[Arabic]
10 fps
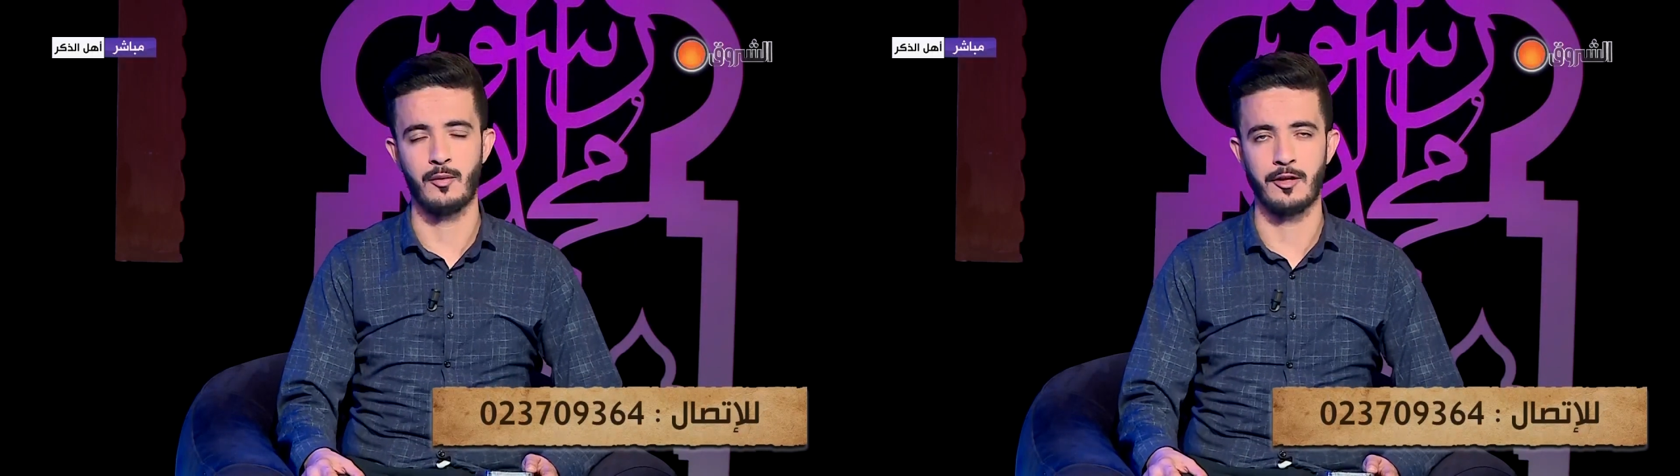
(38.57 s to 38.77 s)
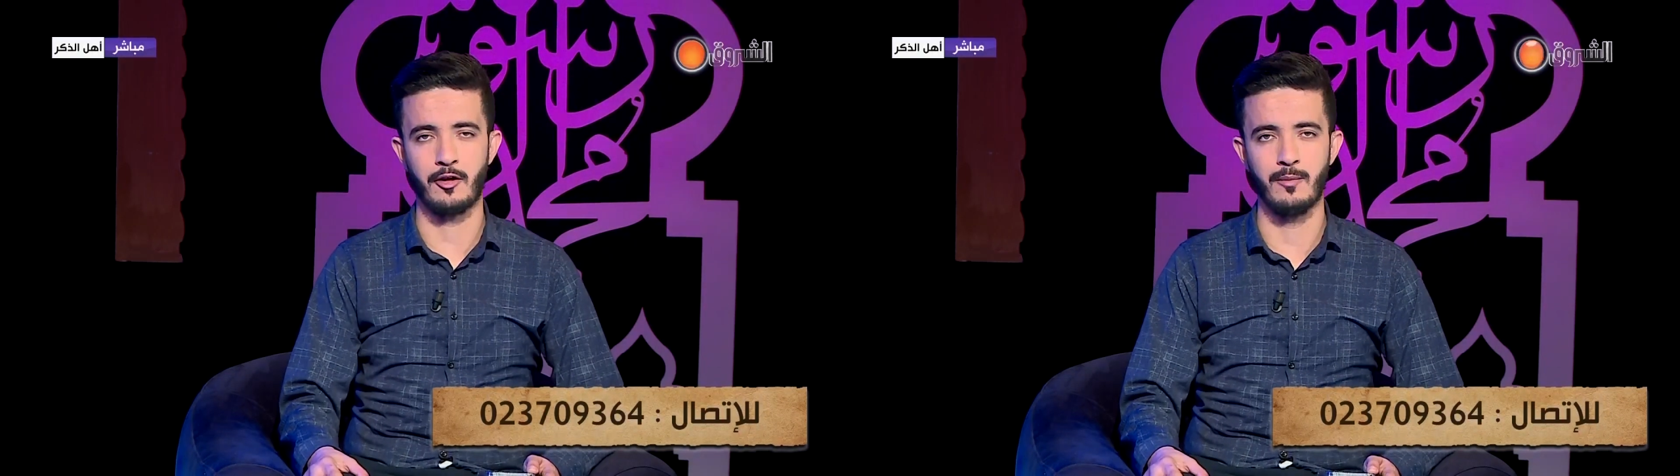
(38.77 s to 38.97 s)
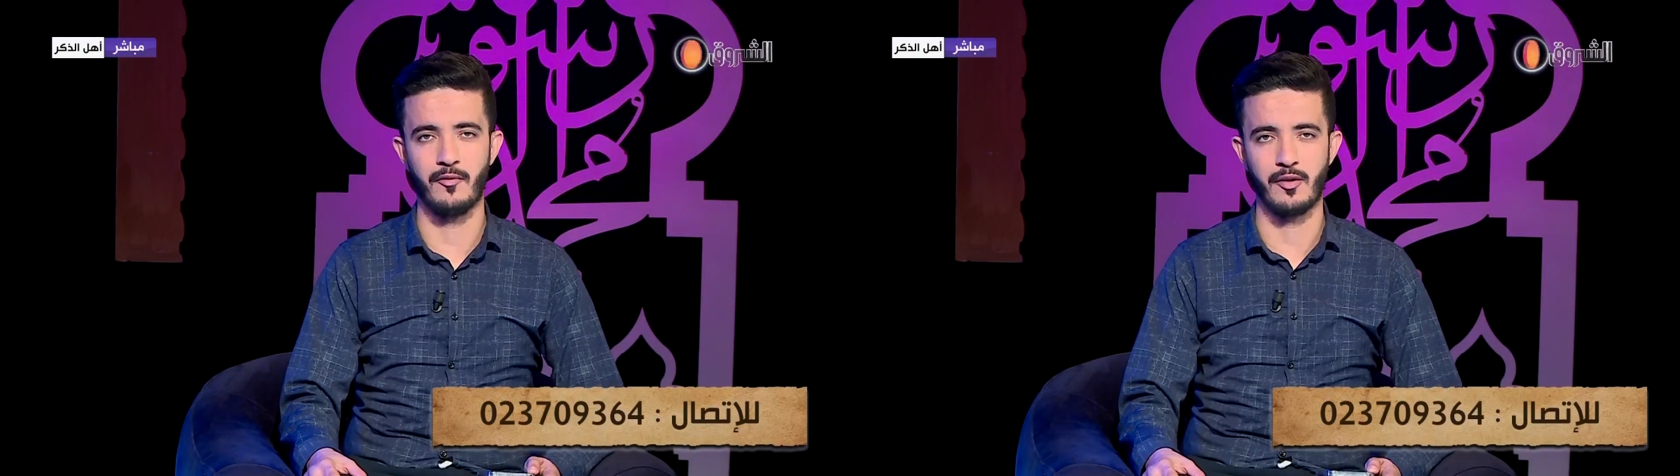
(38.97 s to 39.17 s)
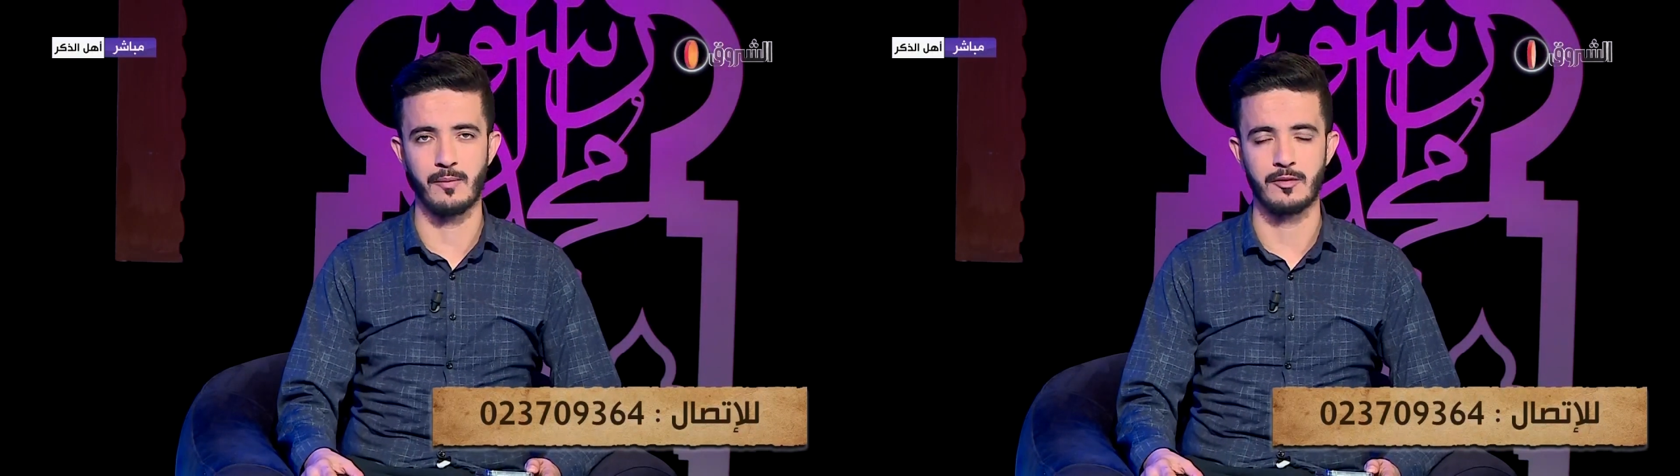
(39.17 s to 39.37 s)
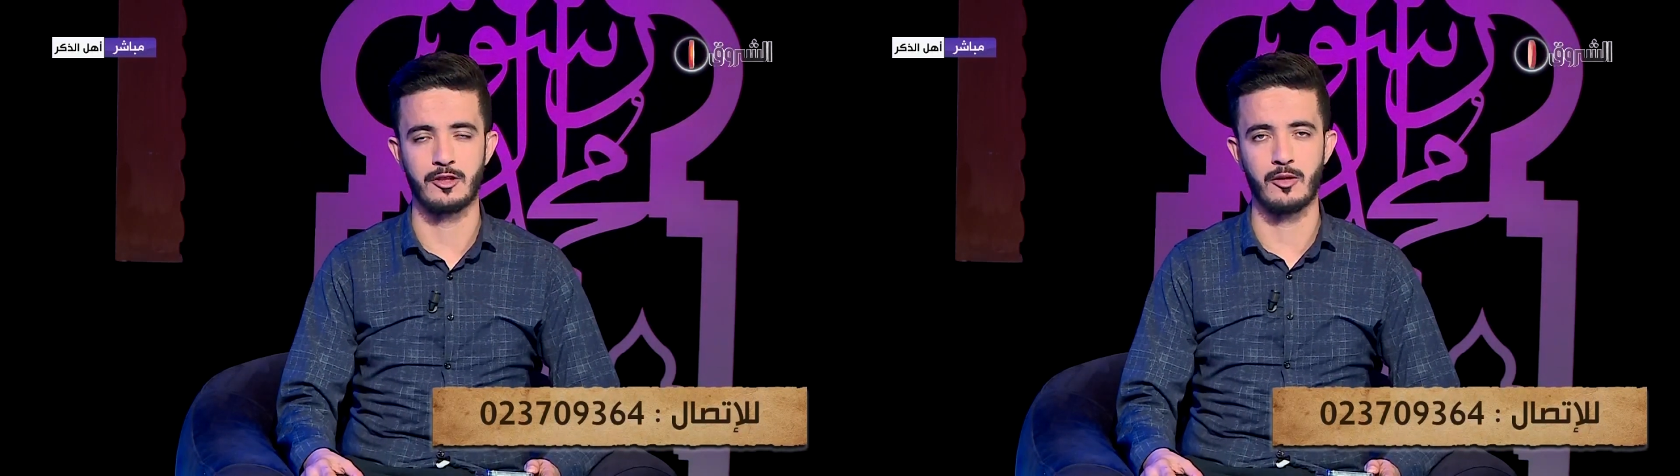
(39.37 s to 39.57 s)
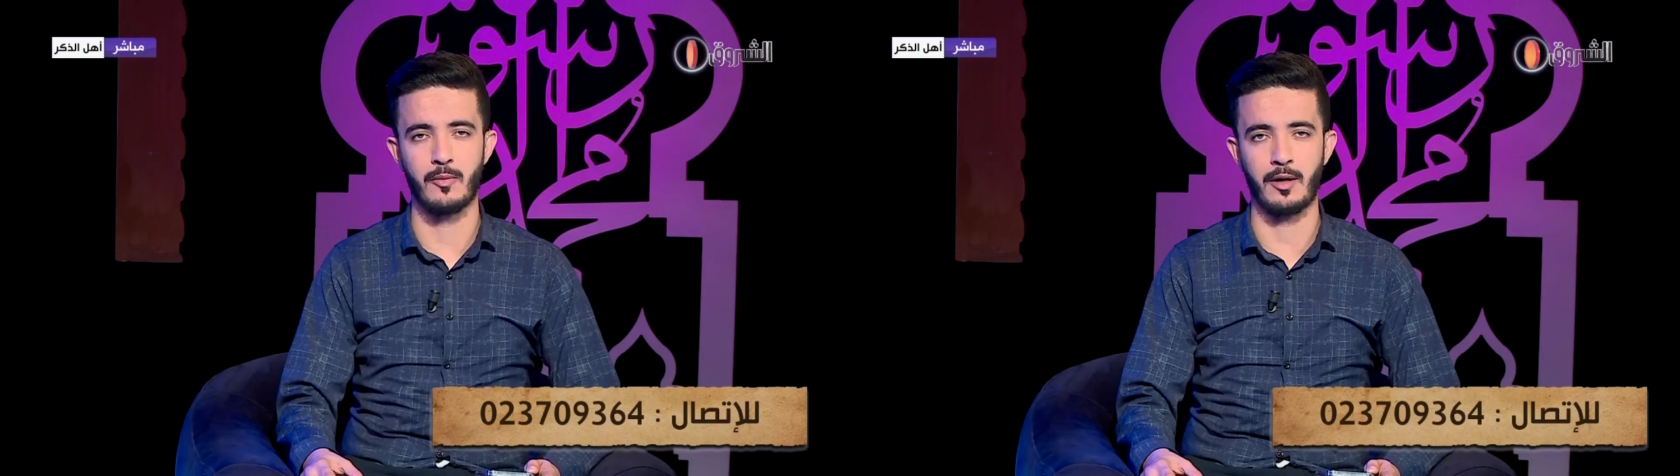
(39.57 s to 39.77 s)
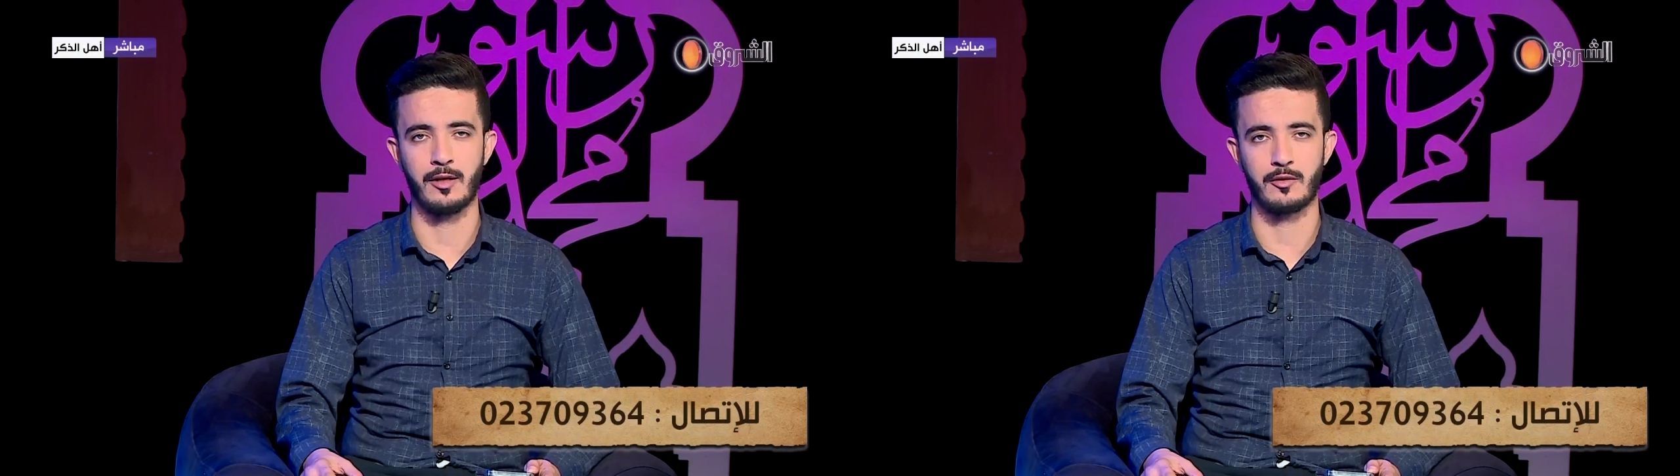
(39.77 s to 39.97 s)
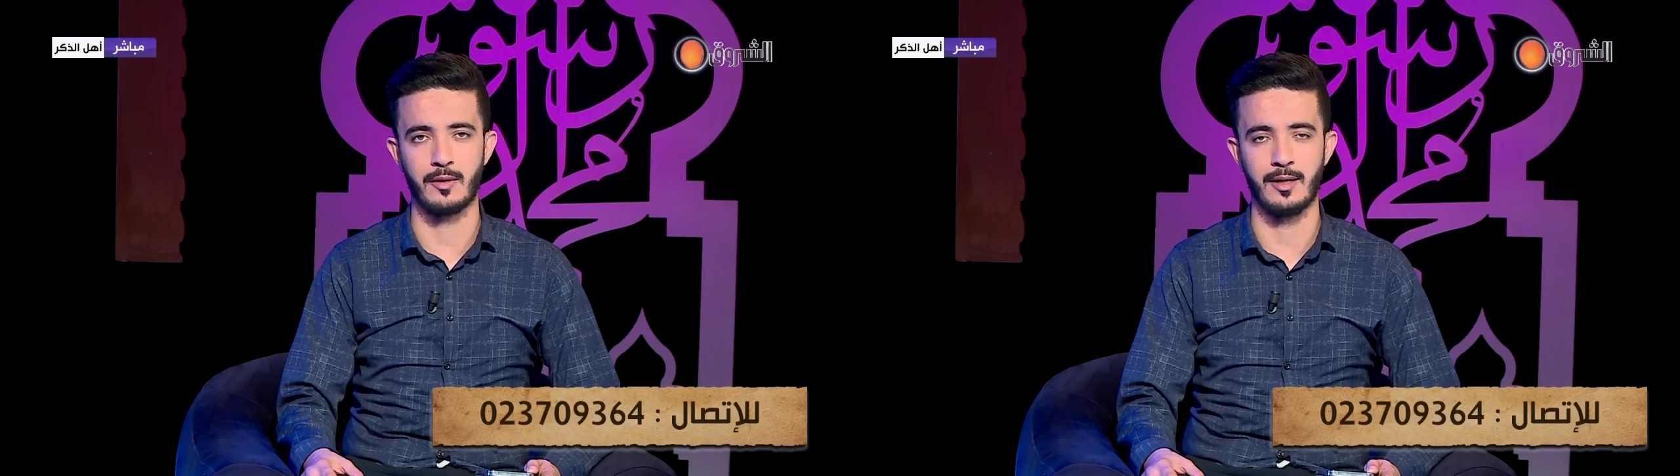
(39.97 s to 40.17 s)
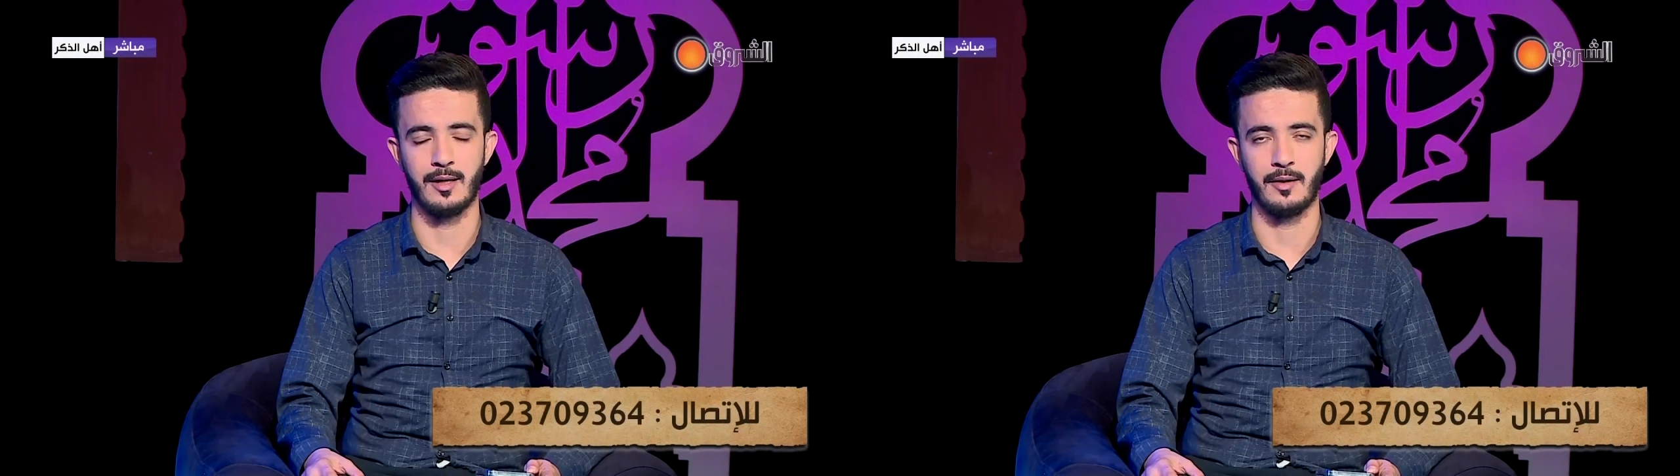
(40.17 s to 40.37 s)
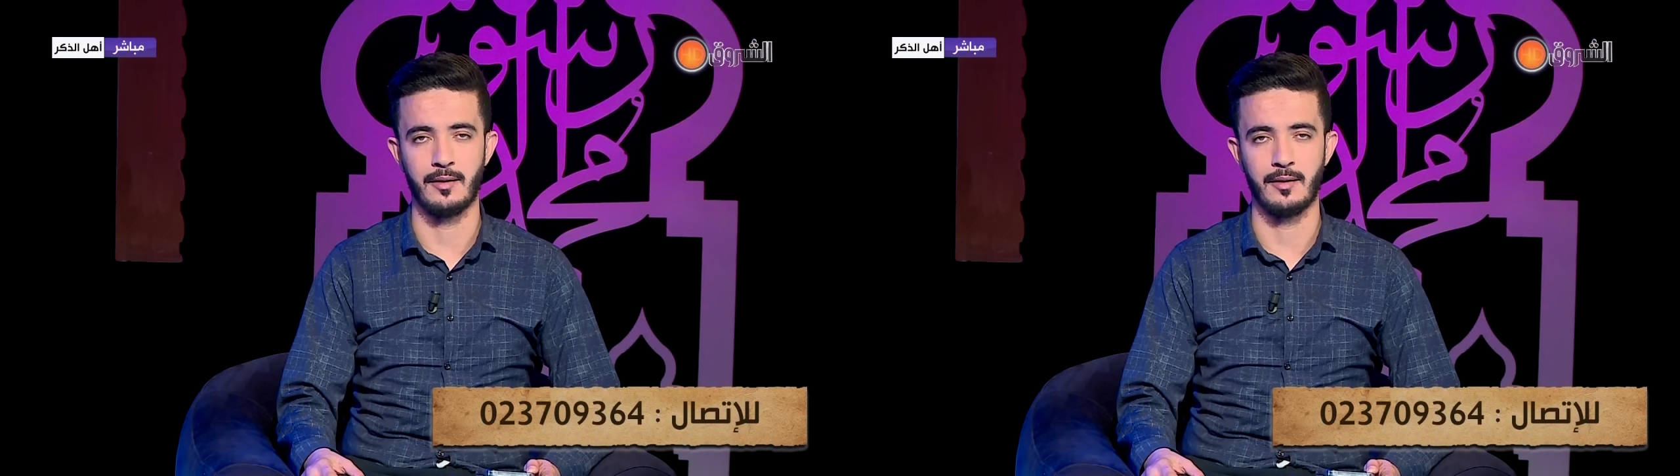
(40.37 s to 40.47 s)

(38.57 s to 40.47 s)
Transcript: واضح ومفهوم نجاوبك على السؤال الان